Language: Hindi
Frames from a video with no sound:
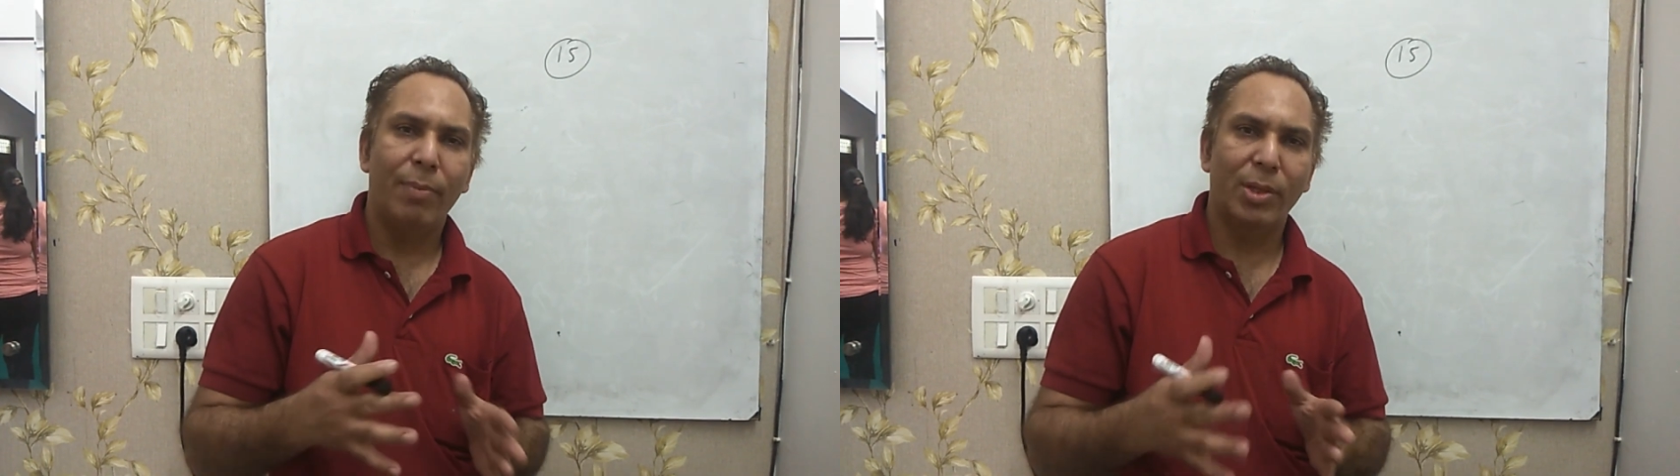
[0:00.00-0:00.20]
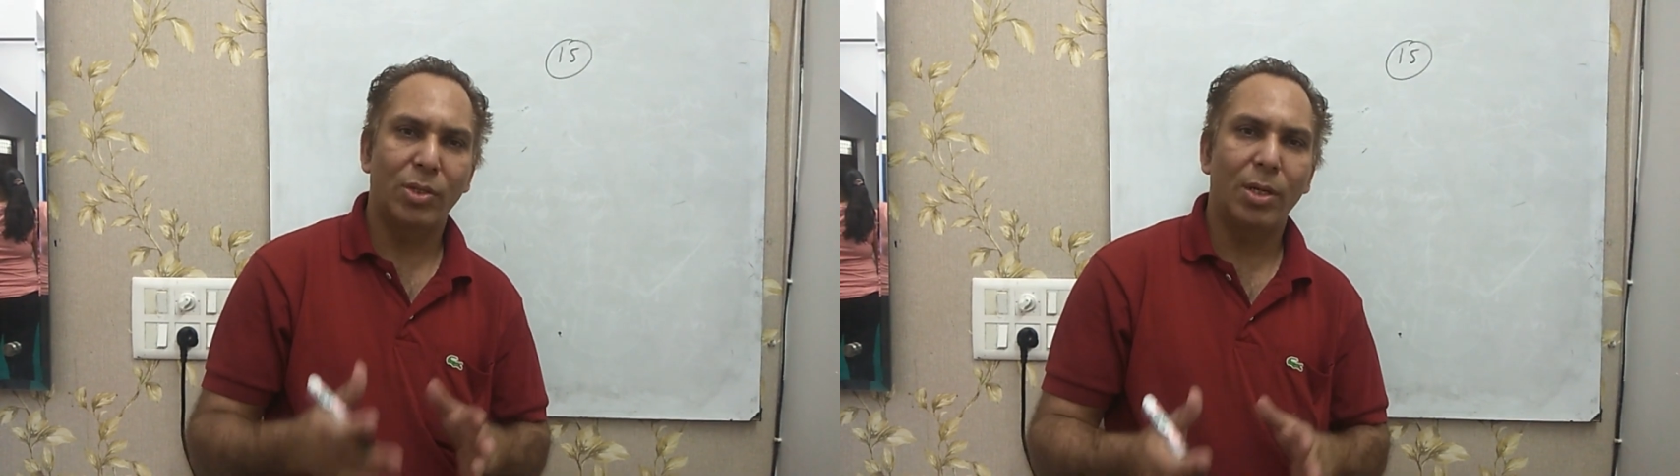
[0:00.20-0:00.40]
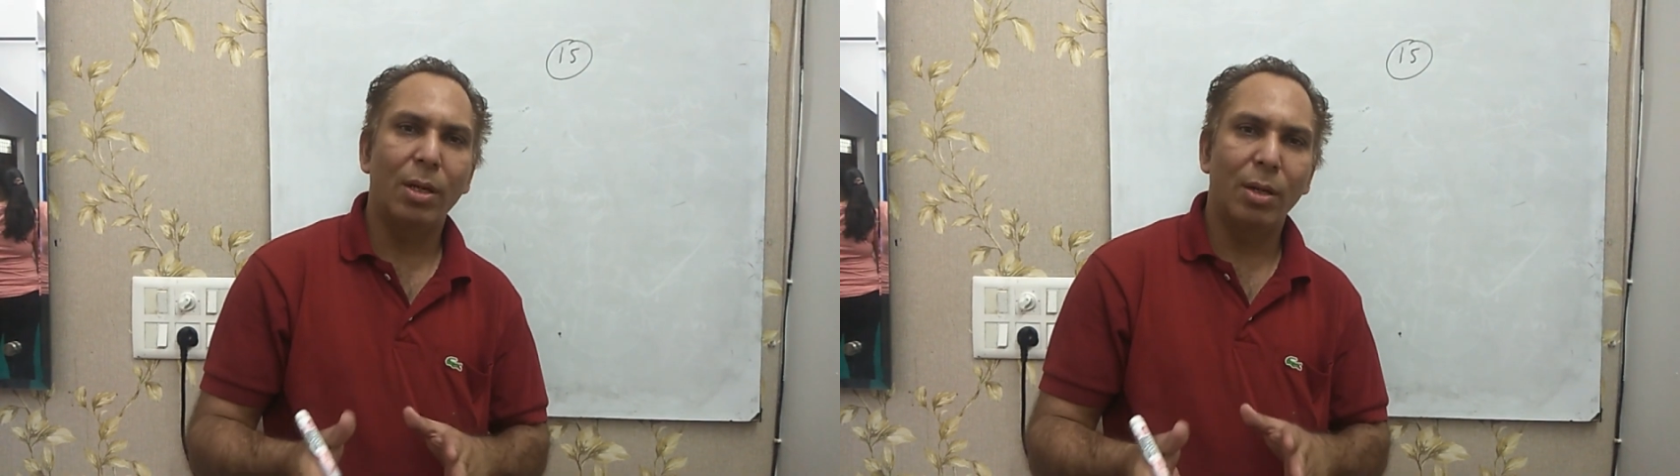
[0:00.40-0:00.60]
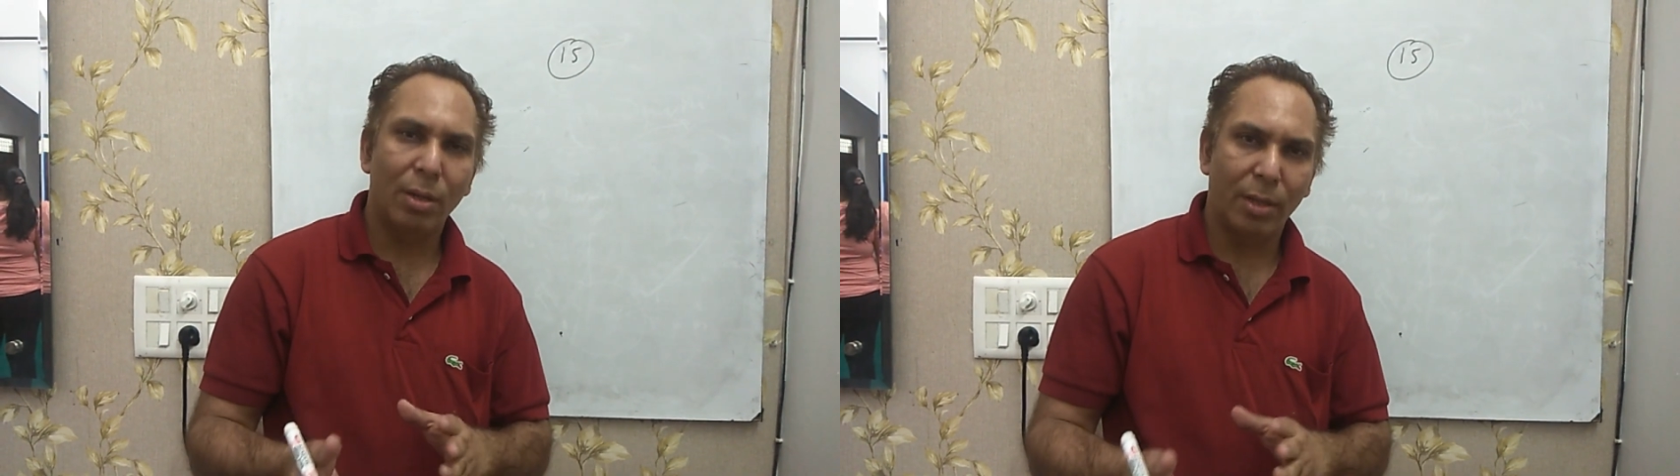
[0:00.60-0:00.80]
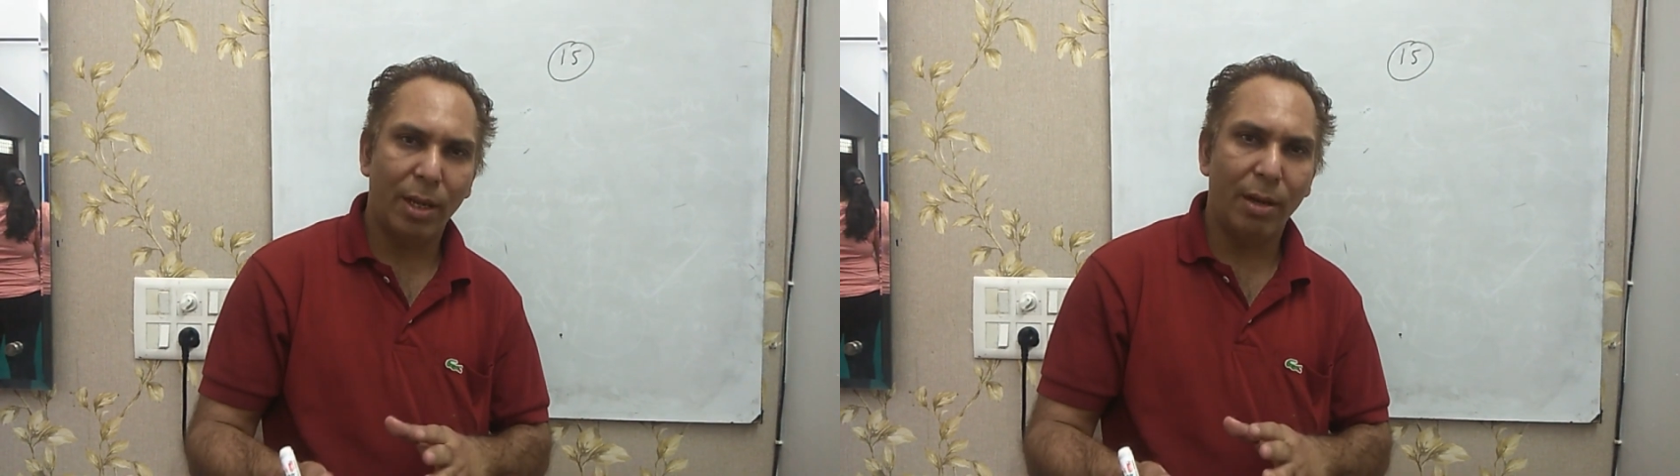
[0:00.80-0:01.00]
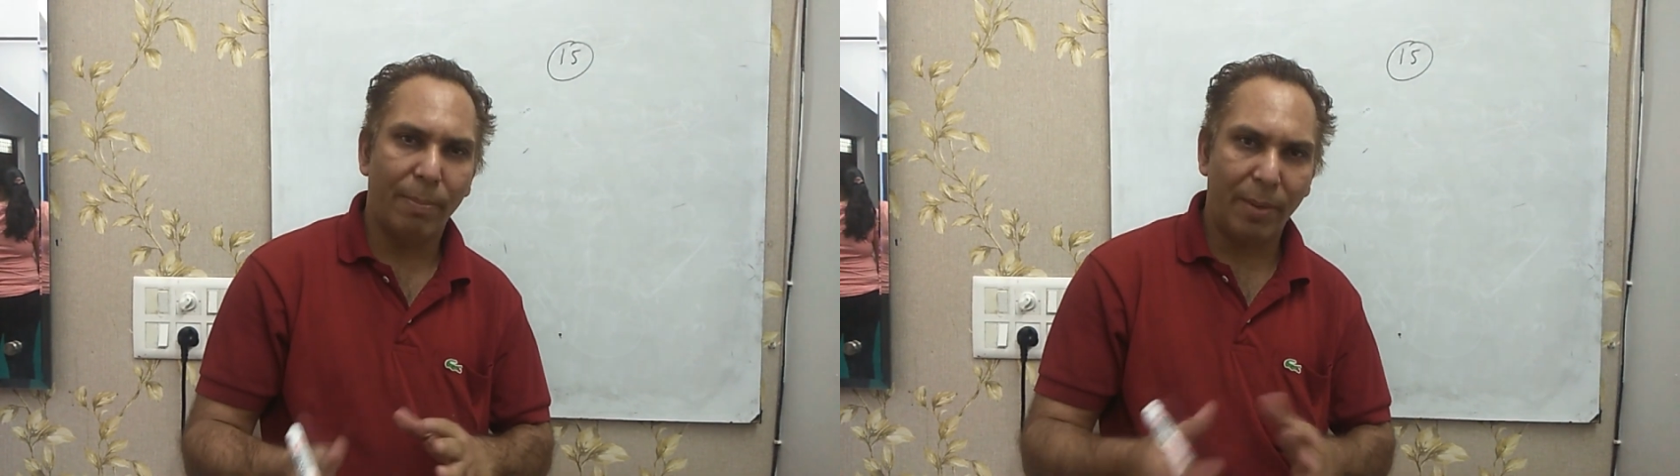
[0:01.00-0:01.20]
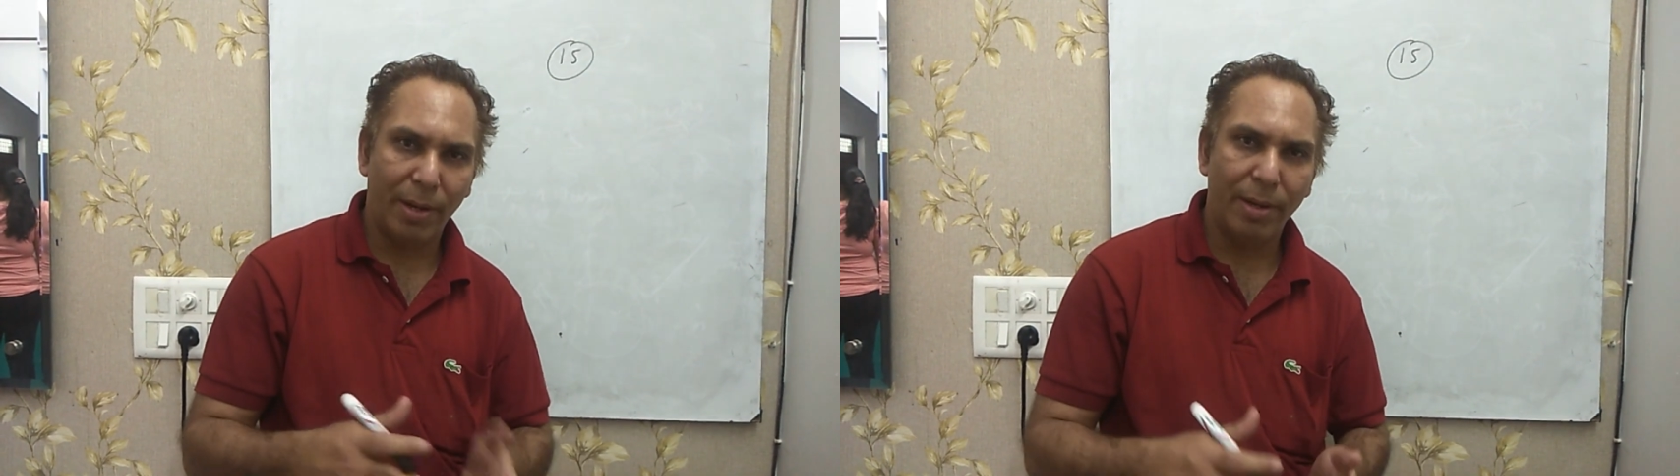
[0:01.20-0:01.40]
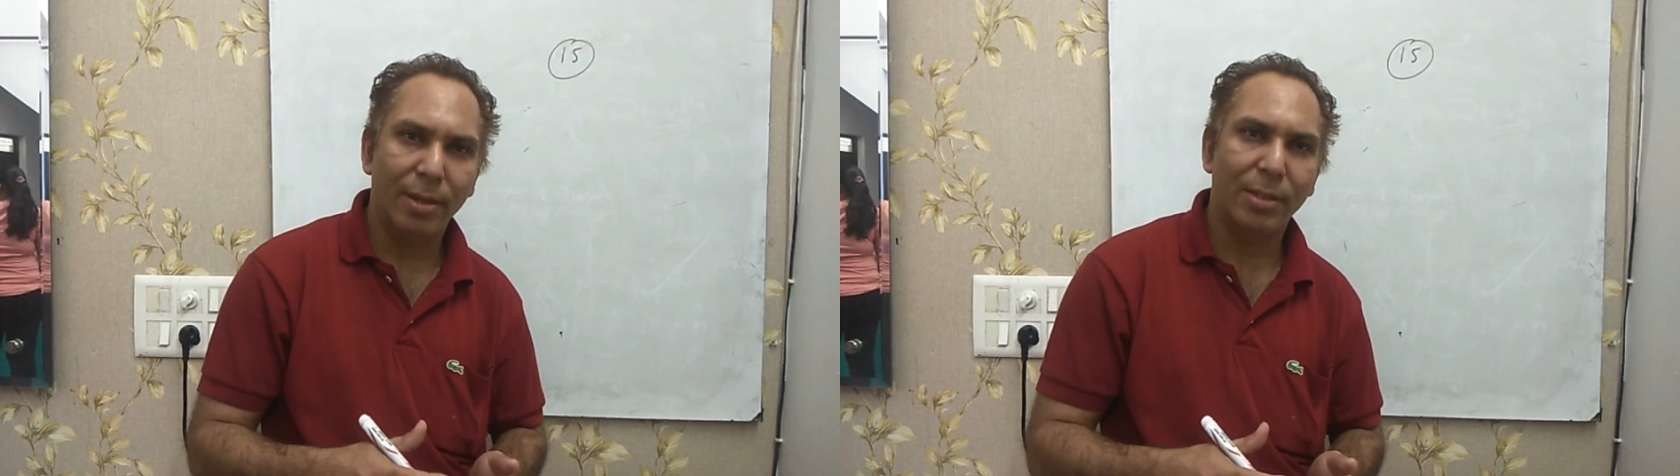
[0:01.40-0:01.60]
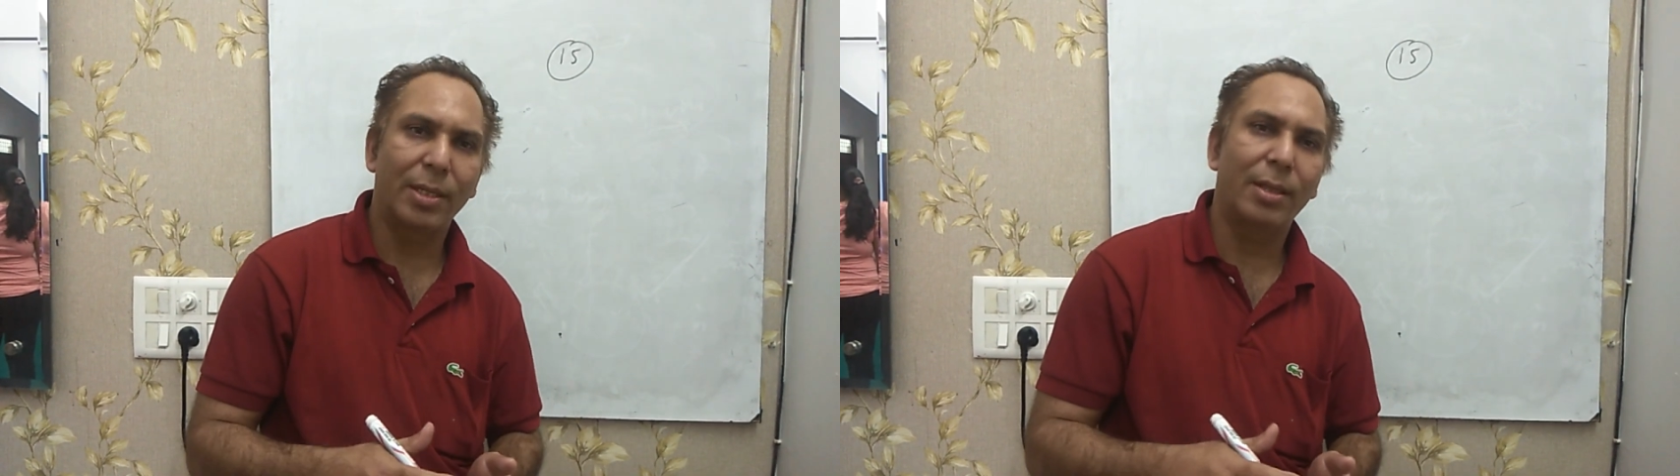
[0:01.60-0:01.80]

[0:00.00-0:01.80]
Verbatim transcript: पिस्टल की रिपेयरिंग कर